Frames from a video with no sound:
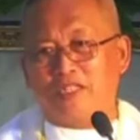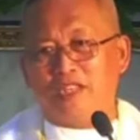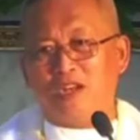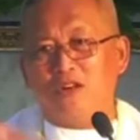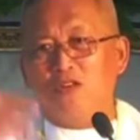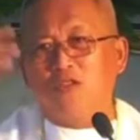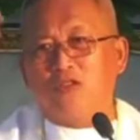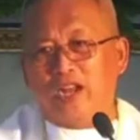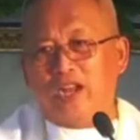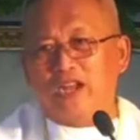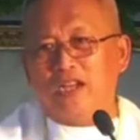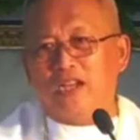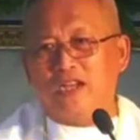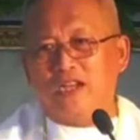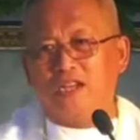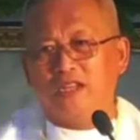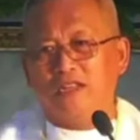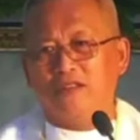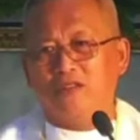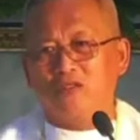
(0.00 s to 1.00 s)
Sa
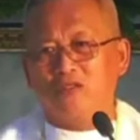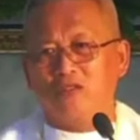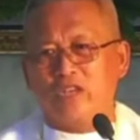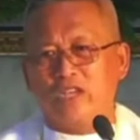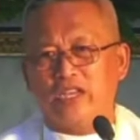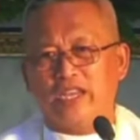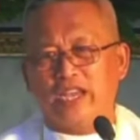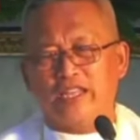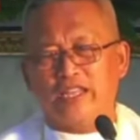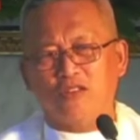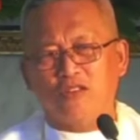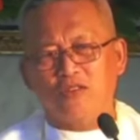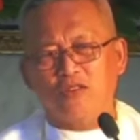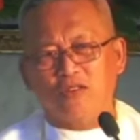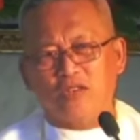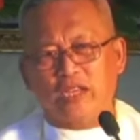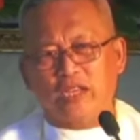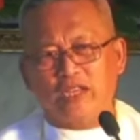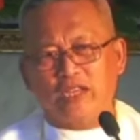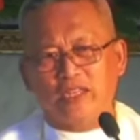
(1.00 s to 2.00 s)
una, okay kay
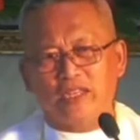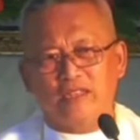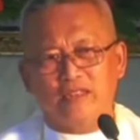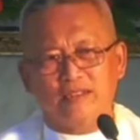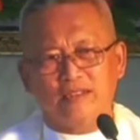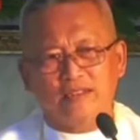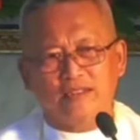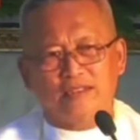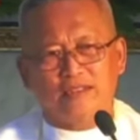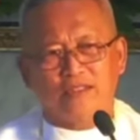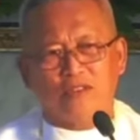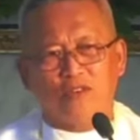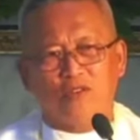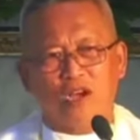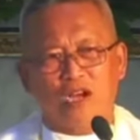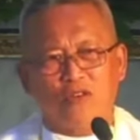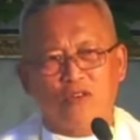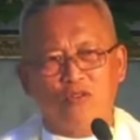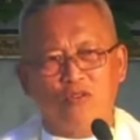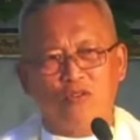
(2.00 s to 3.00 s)
to, kay tong
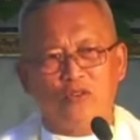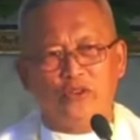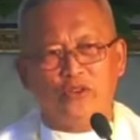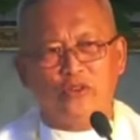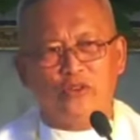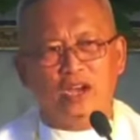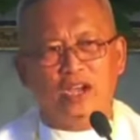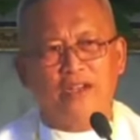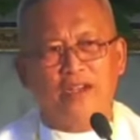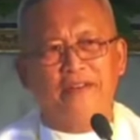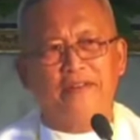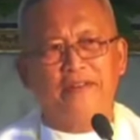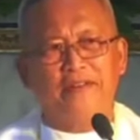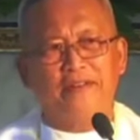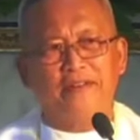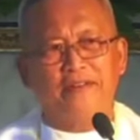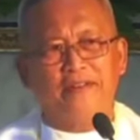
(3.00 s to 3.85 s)
akong uyuan,